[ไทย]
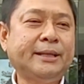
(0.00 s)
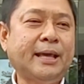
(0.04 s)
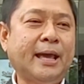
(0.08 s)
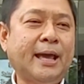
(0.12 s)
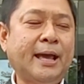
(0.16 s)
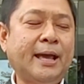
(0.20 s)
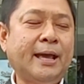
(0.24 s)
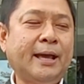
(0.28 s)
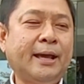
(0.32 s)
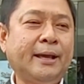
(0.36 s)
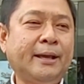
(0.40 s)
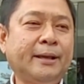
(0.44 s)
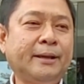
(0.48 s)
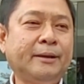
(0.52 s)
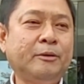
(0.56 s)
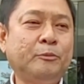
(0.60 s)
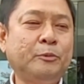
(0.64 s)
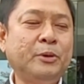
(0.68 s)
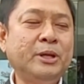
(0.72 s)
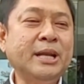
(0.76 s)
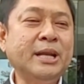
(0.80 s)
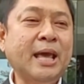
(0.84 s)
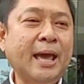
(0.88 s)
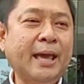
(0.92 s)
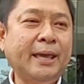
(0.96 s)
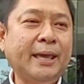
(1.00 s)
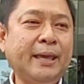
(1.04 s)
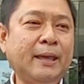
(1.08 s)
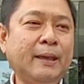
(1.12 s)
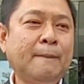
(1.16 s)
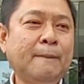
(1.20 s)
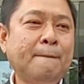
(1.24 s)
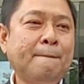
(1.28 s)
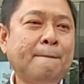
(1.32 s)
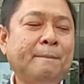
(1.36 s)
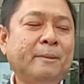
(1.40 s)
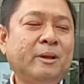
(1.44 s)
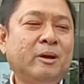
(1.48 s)
ทางวินัย
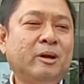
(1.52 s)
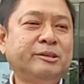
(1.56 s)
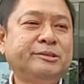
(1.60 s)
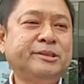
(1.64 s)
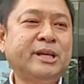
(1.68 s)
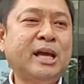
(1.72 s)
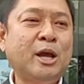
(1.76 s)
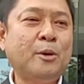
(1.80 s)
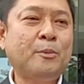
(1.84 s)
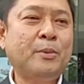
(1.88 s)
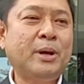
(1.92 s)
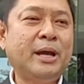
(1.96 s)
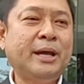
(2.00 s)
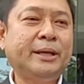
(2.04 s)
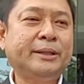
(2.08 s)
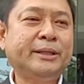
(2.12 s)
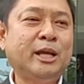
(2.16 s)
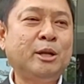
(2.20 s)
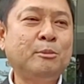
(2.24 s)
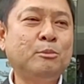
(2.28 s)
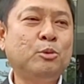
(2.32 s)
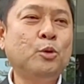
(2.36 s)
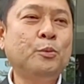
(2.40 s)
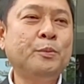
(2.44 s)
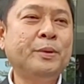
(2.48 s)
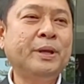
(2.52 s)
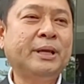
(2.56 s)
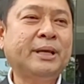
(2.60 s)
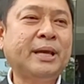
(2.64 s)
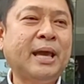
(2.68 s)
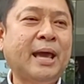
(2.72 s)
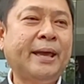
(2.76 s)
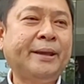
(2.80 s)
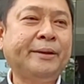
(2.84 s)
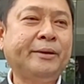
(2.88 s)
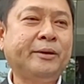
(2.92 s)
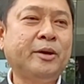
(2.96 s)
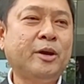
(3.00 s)
ก็ทราบว่าท่านผู้อำนวย
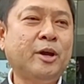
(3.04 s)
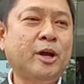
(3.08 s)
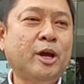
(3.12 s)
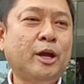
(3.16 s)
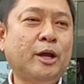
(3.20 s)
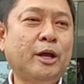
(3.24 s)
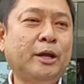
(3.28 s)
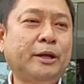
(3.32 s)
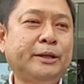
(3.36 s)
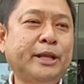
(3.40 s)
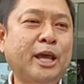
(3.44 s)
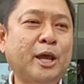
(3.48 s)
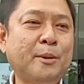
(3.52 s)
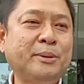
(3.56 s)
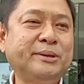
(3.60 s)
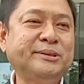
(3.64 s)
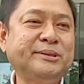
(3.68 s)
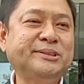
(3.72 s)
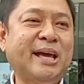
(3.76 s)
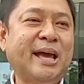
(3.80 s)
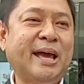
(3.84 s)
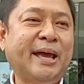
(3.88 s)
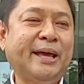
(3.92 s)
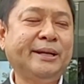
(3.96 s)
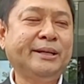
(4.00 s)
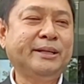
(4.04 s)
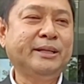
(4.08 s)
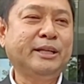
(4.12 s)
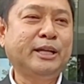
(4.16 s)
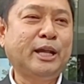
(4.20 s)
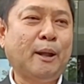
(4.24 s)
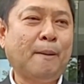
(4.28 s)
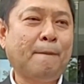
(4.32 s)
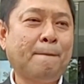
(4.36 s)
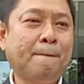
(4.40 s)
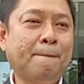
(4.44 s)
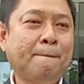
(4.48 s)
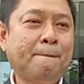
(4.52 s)
การก็ได้ประสาน
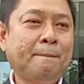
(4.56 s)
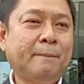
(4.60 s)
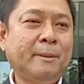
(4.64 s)
กับ